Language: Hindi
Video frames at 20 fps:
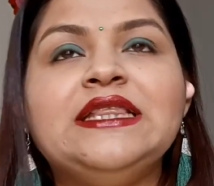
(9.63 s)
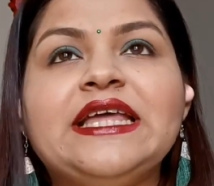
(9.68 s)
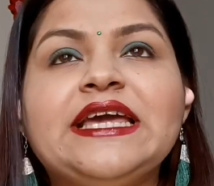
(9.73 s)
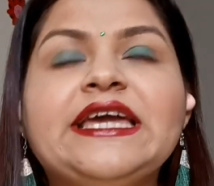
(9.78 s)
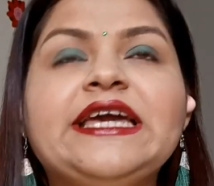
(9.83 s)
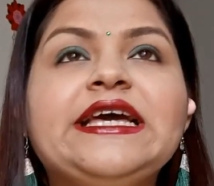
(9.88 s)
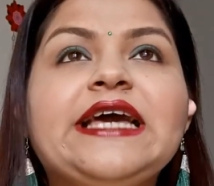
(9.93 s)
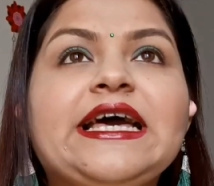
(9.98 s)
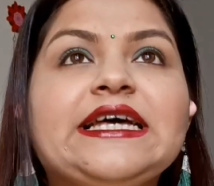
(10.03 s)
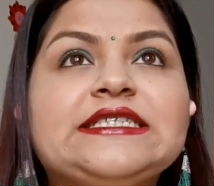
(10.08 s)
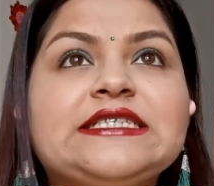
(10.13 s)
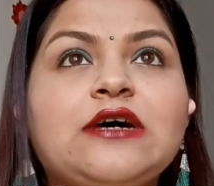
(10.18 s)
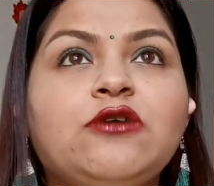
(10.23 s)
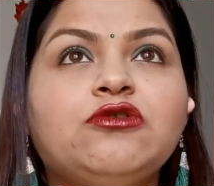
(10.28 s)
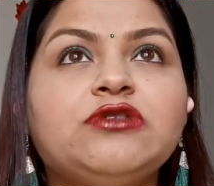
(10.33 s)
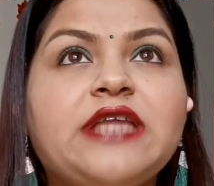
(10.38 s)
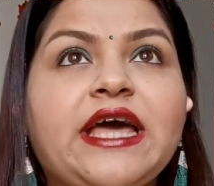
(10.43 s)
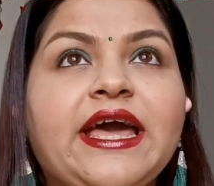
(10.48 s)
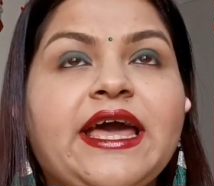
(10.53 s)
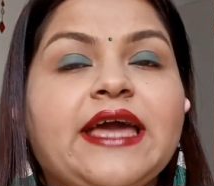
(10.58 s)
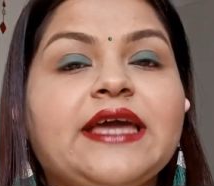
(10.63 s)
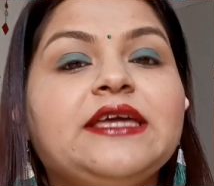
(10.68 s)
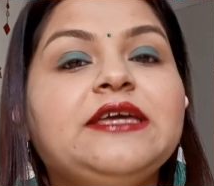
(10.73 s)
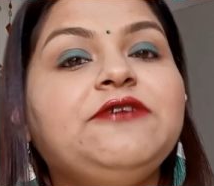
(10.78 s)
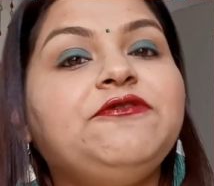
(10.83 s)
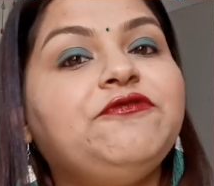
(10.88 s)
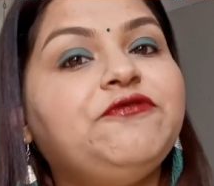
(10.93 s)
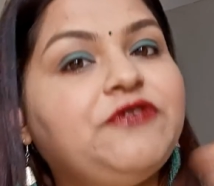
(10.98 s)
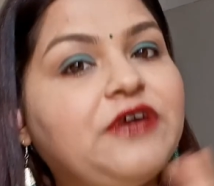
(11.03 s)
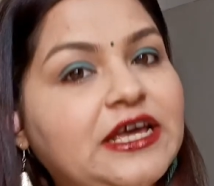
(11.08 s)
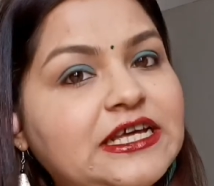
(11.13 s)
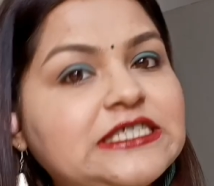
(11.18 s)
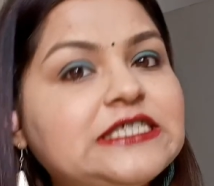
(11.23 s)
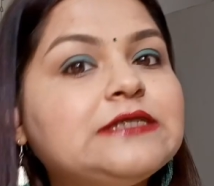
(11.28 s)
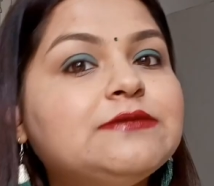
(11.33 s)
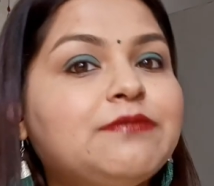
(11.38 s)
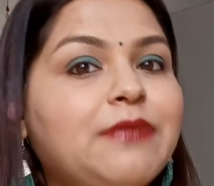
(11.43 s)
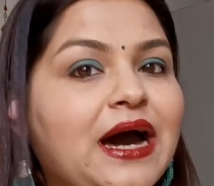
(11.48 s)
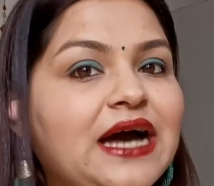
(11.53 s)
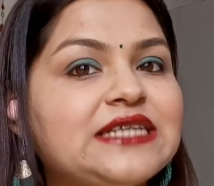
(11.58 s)
देखिए ऐसा होता है कि
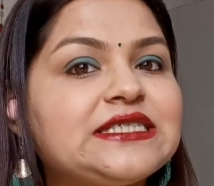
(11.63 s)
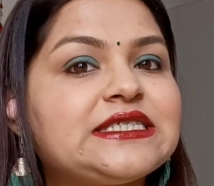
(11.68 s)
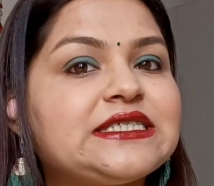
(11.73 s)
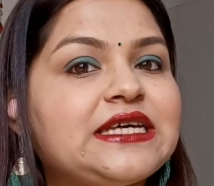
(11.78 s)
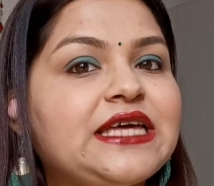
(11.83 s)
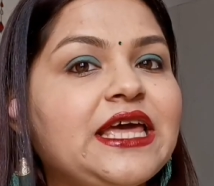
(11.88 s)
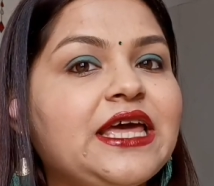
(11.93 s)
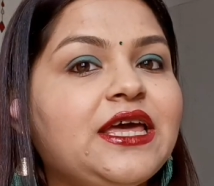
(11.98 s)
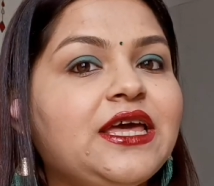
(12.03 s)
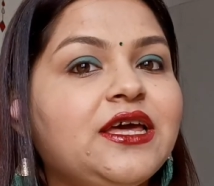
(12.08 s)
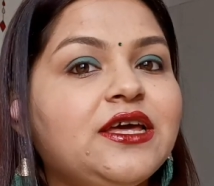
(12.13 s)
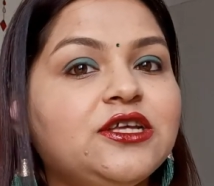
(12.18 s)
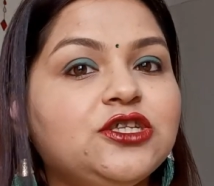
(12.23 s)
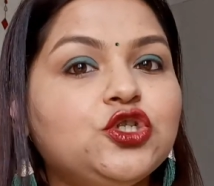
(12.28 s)
फेस मास्क के